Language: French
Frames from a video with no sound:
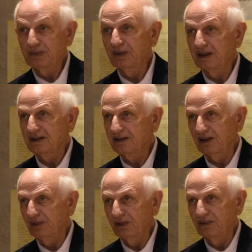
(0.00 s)
espace, on
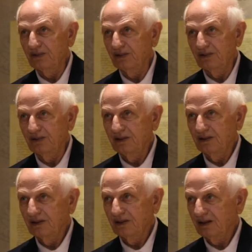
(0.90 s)
n'a pas voulu
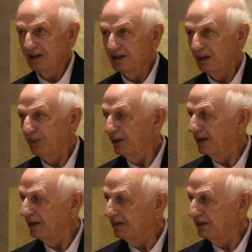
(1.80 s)
qu'il
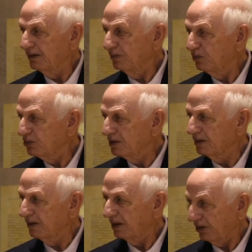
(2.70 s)
s'appelle euh,
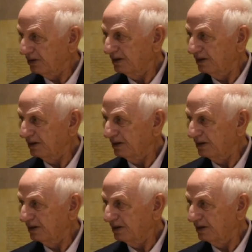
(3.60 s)
musée, alors que